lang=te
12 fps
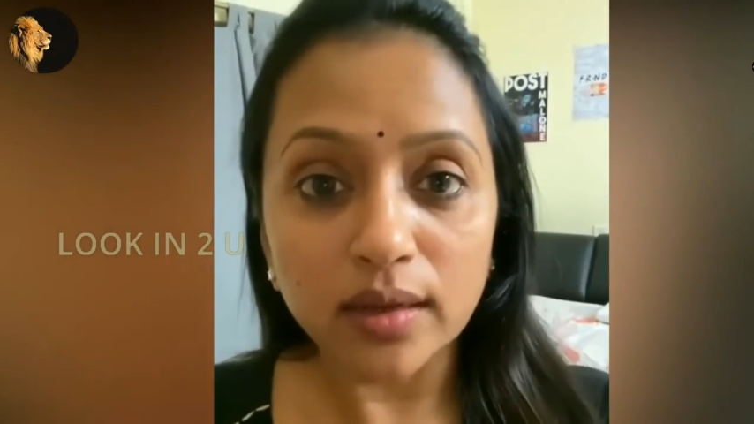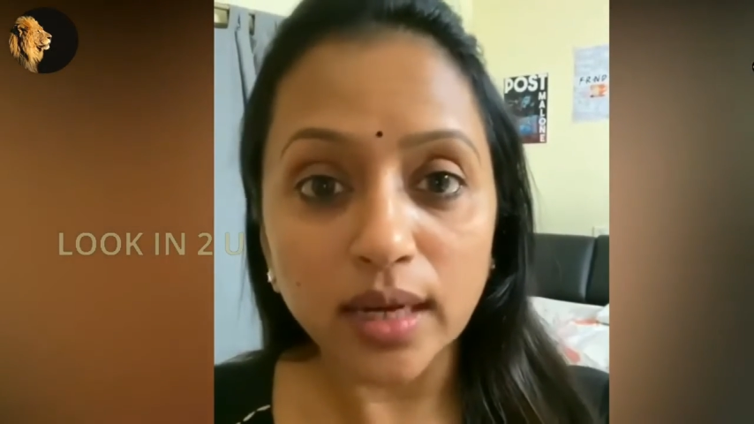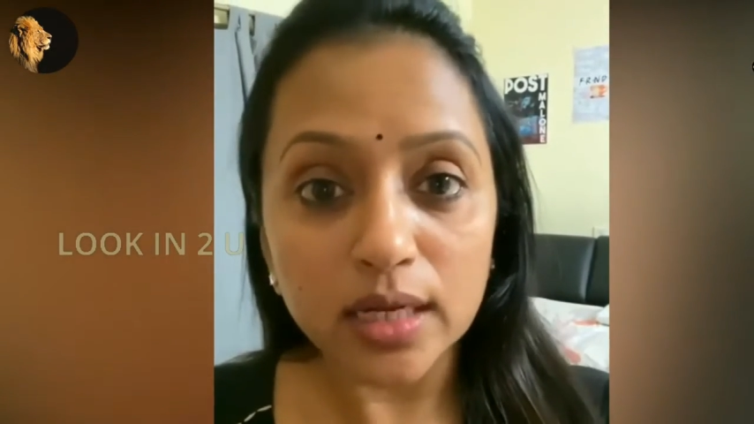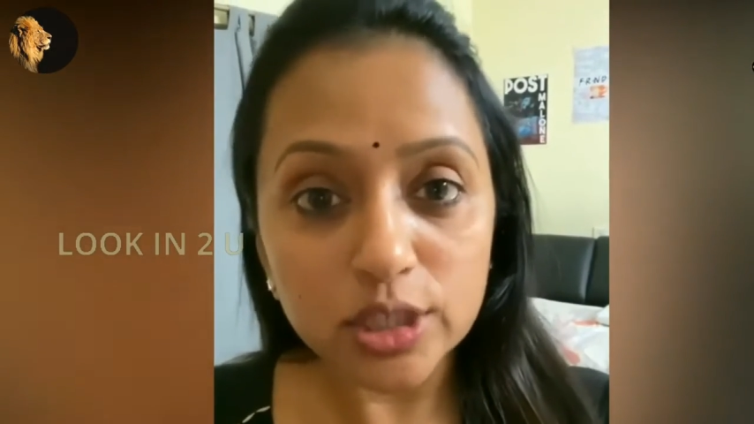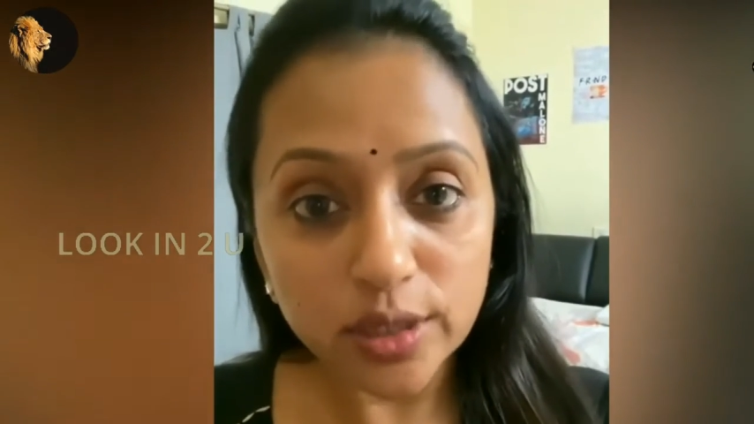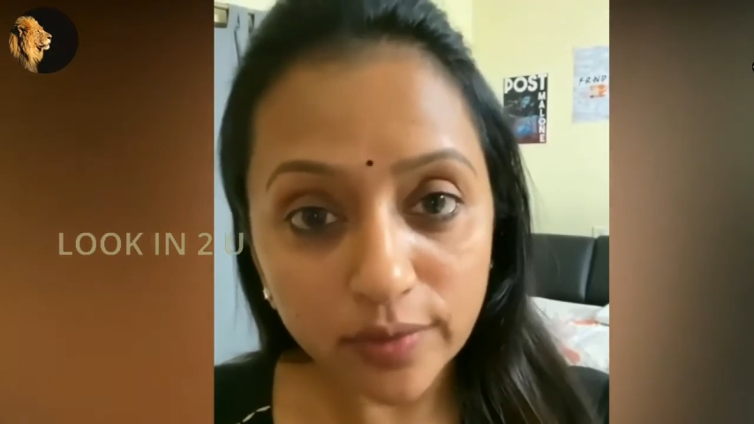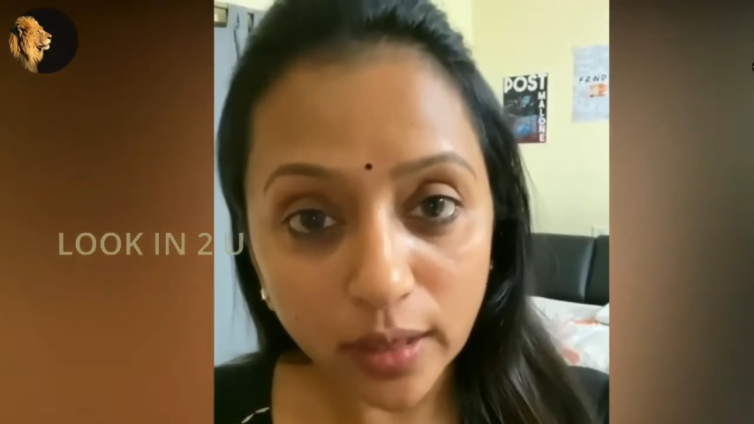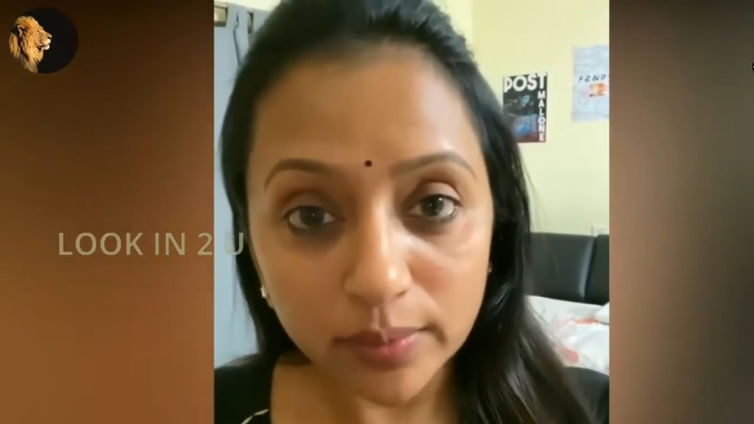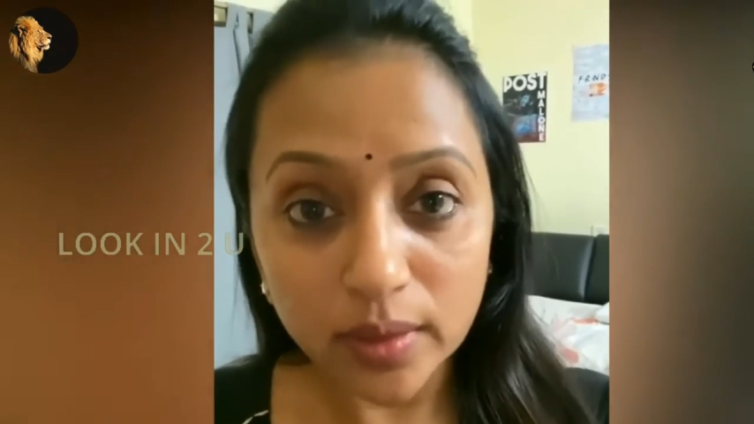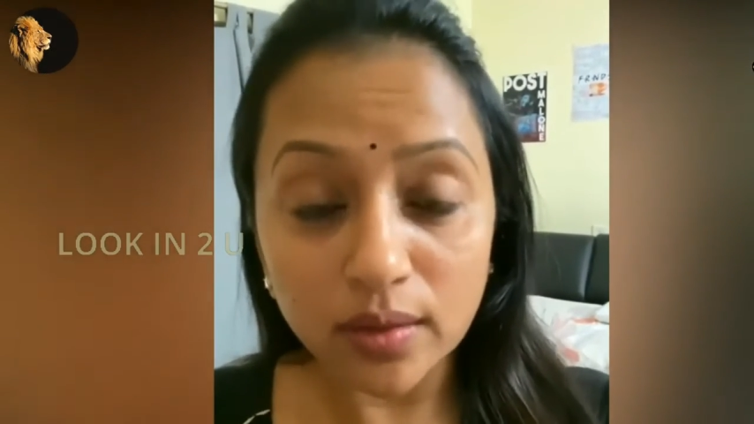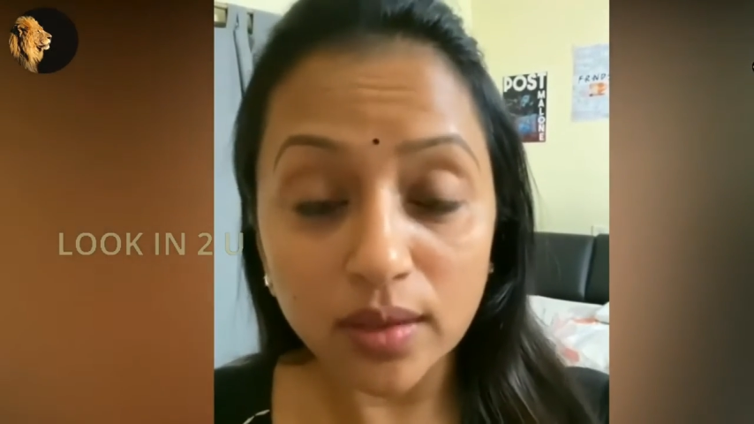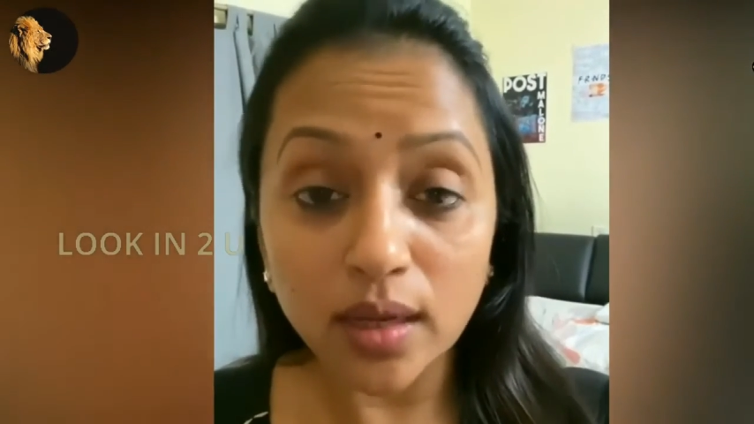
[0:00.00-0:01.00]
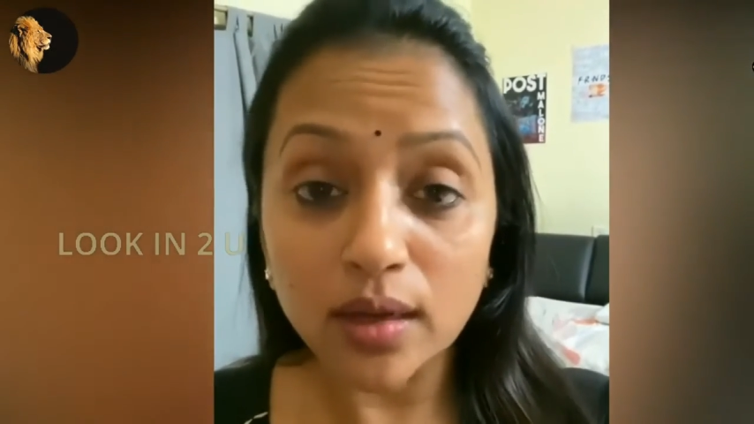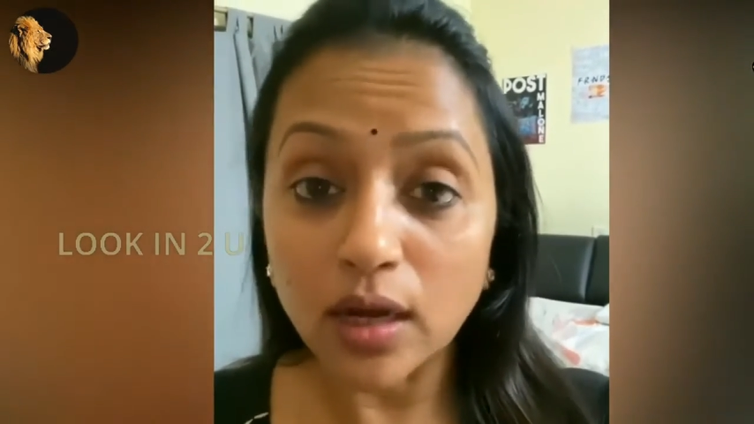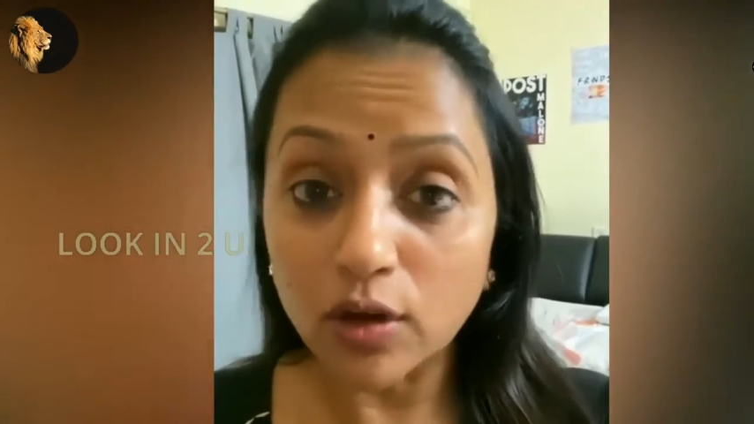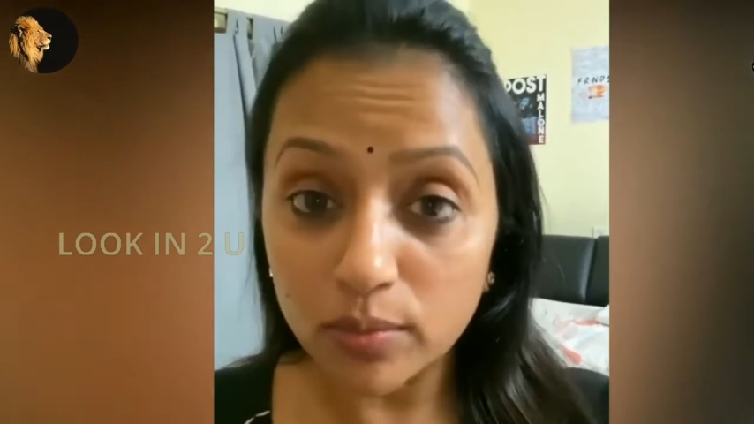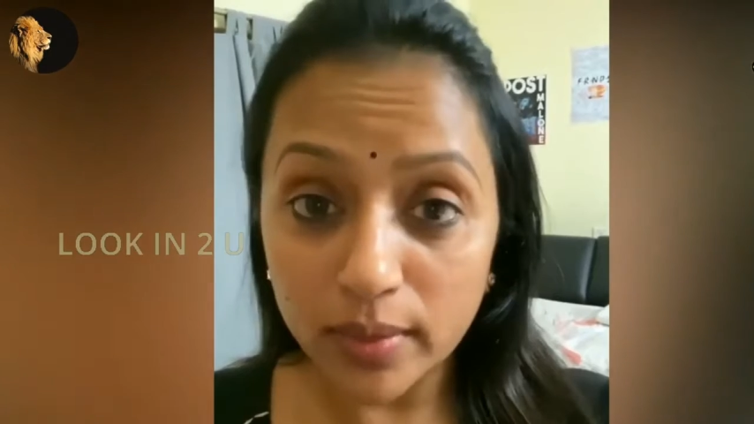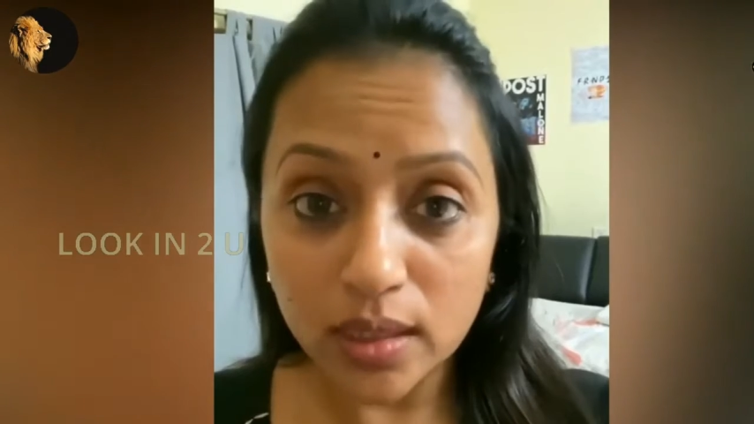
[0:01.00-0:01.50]
రాష్ట్ర వ్యాప్తంగా
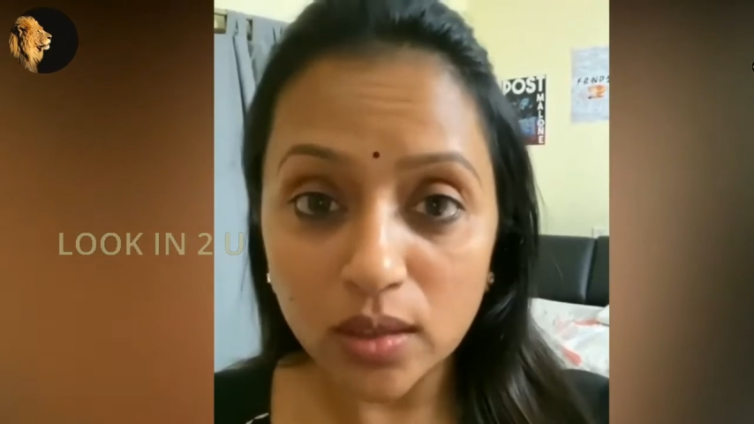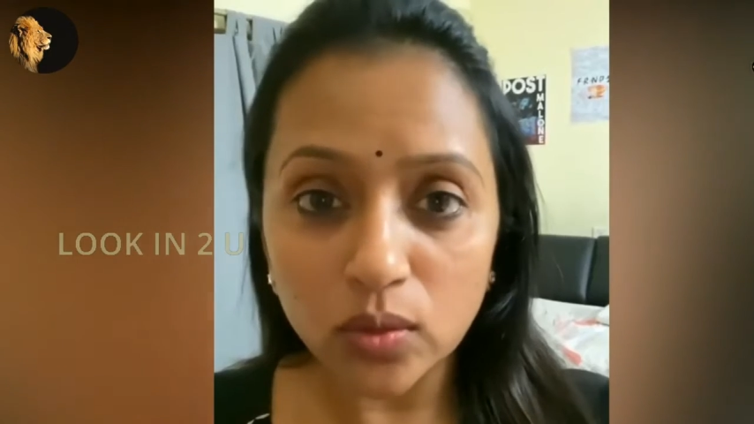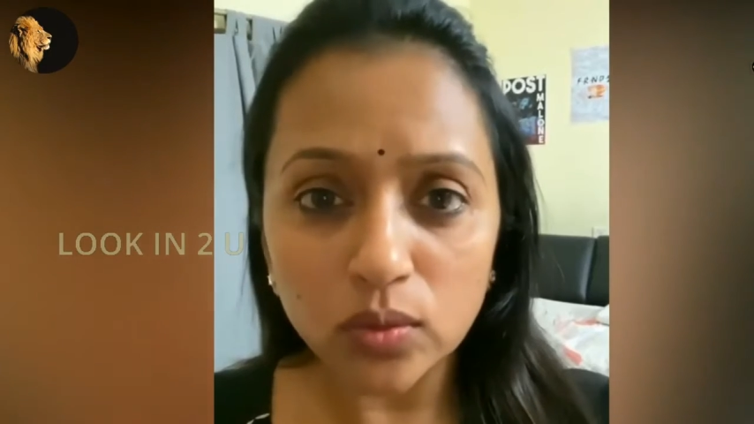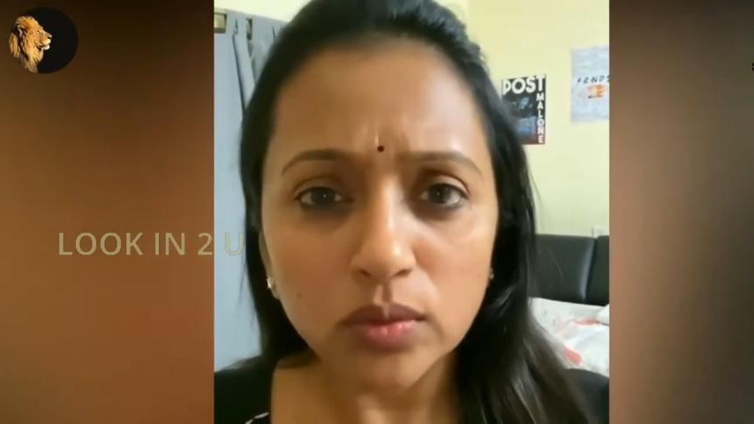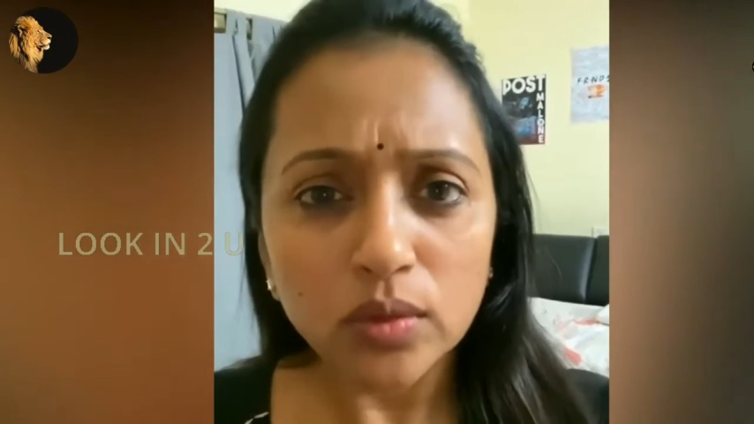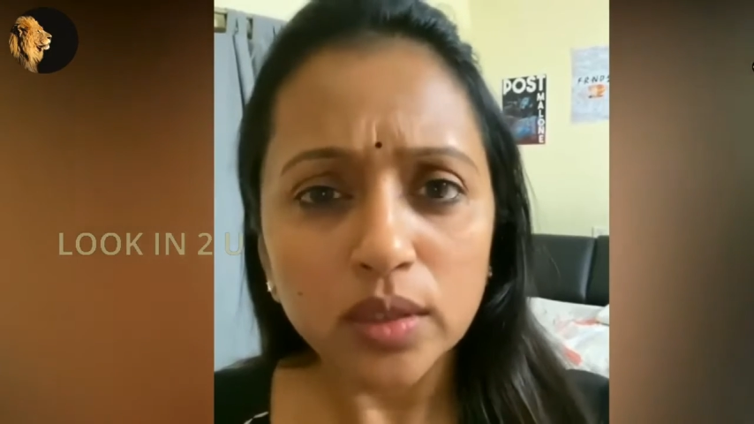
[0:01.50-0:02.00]
గవర్నమెంట్లు